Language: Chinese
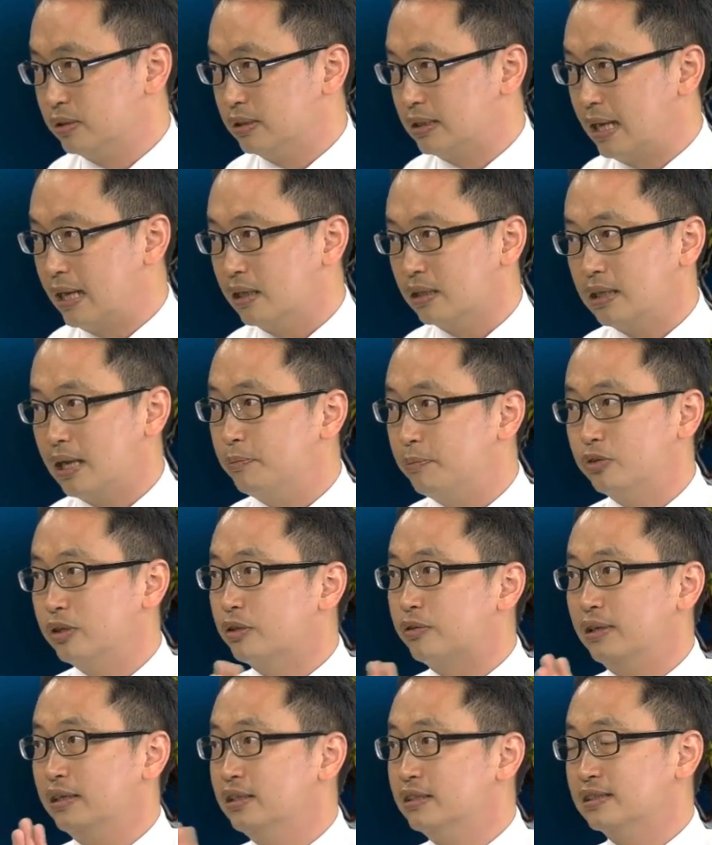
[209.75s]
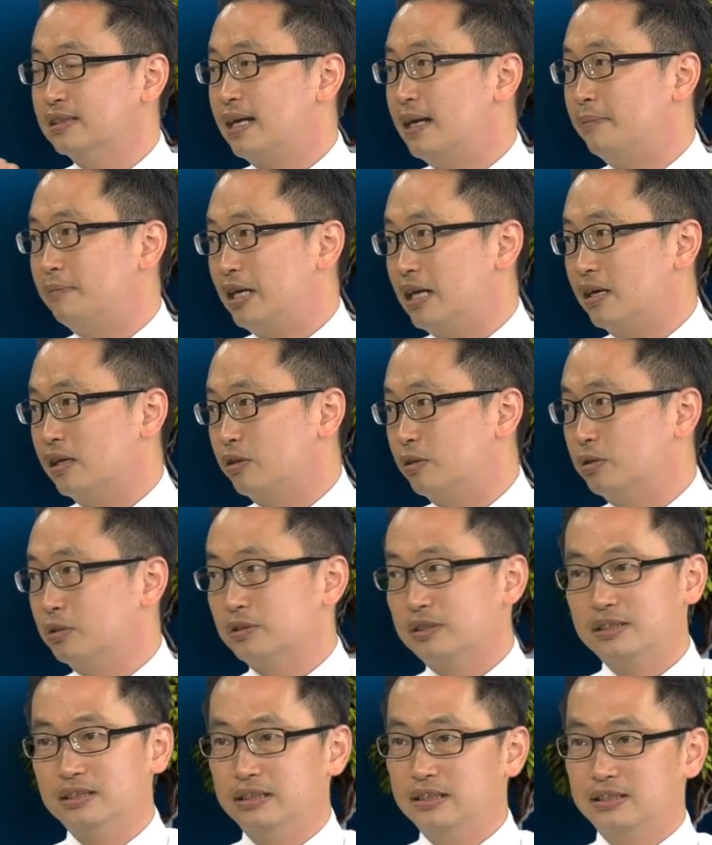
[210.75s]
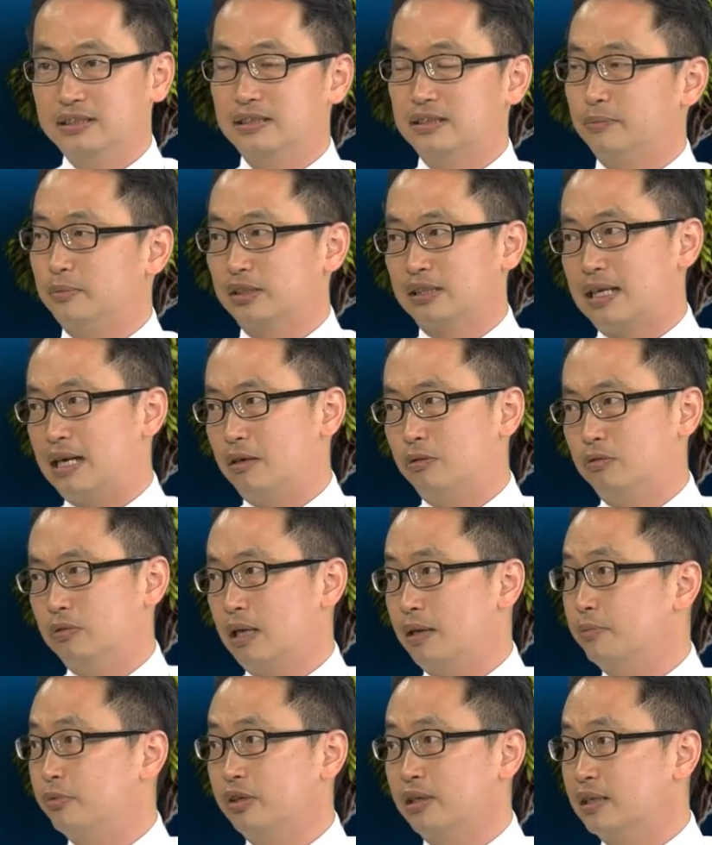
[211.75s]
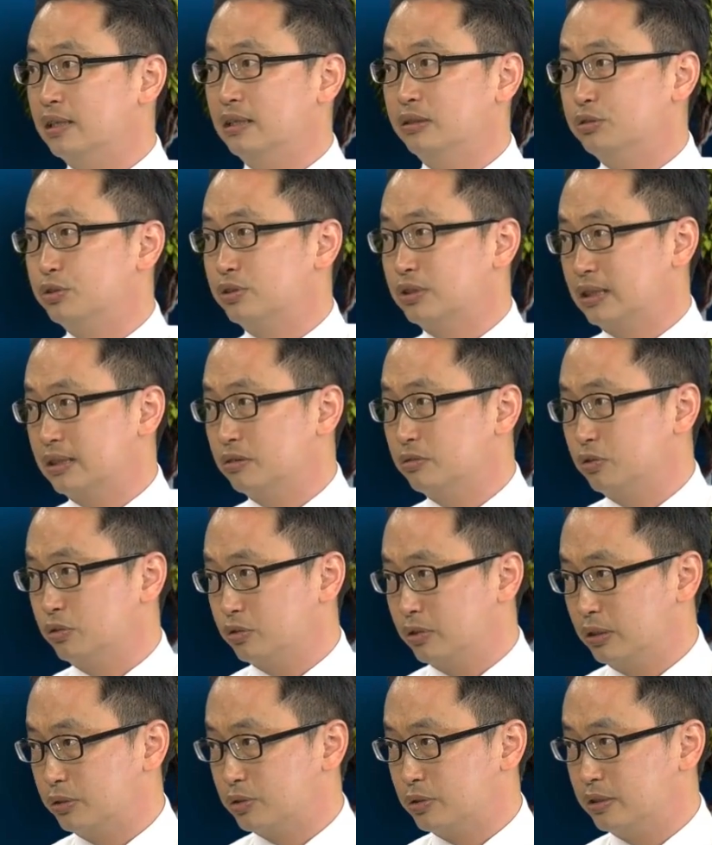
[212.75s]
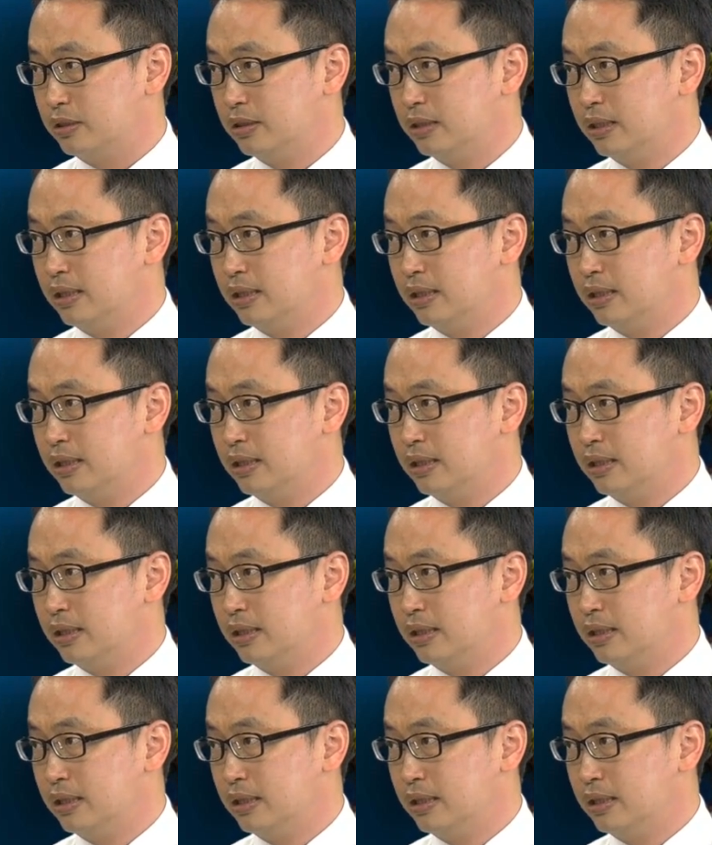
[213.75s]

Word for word: 那他不会管你是阿妈阿狗或是你是什么大户，他不会跟你去争论对错，